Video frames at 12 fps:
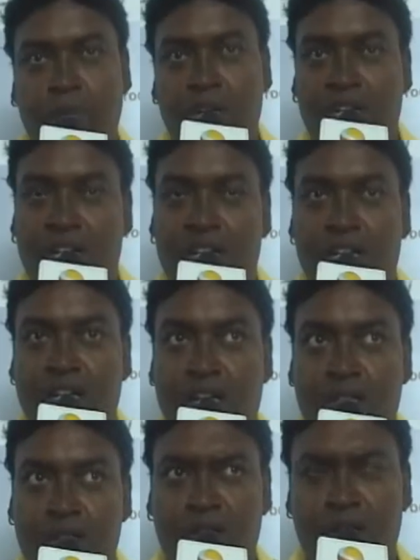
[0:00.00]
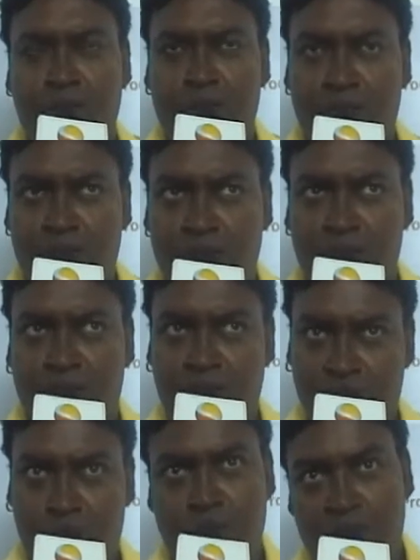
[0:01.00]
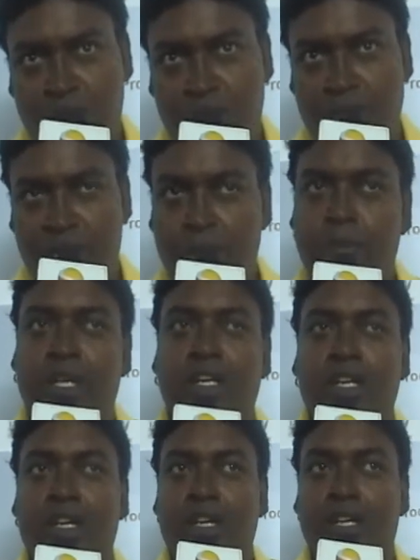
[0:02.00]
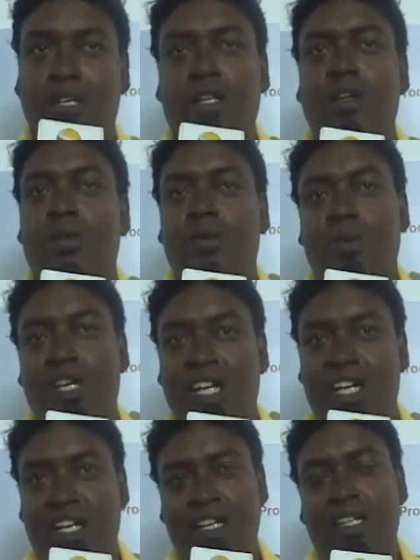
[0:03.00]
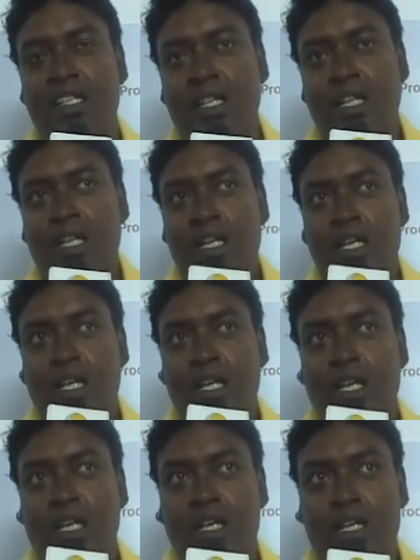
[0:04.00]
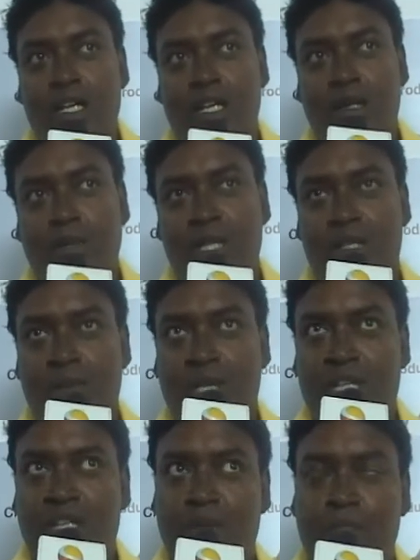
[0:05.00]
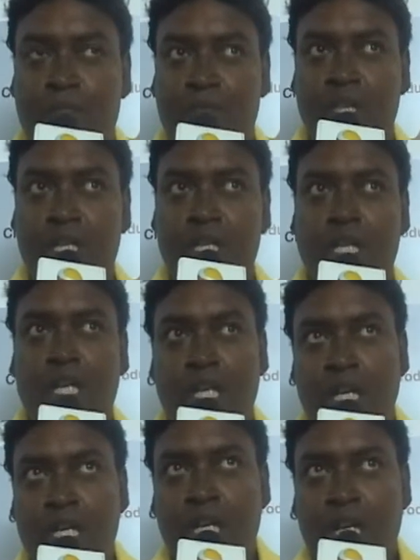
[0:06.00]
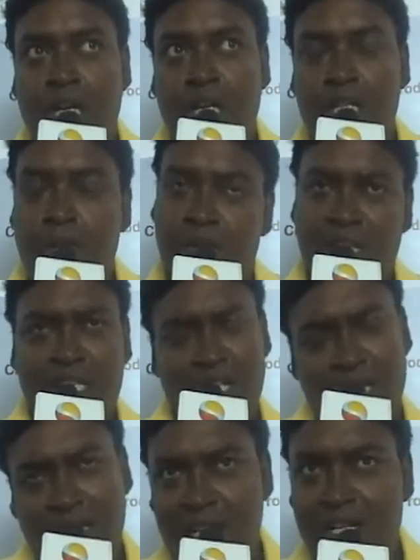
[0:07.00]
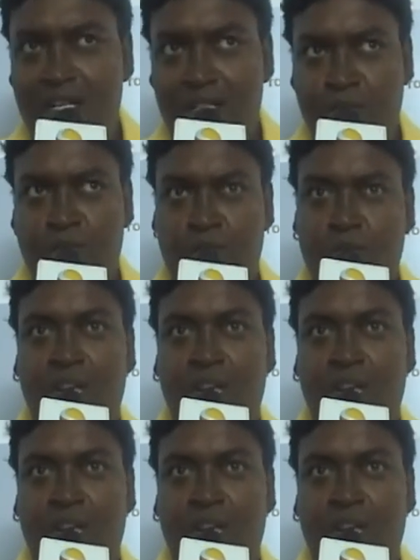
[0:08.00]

பண்ணியிருக்காங்க அந்த சாங் ஒரு இந்த வருஷத்தோட ஒரு மிகப்பெரிய ஹிட்டாக இருக்கும்னு நினைக்கிறேன் மற்றபடி அந்த படத்தில் எல்லா கேரக்டர்ஸுமே ரொம்ப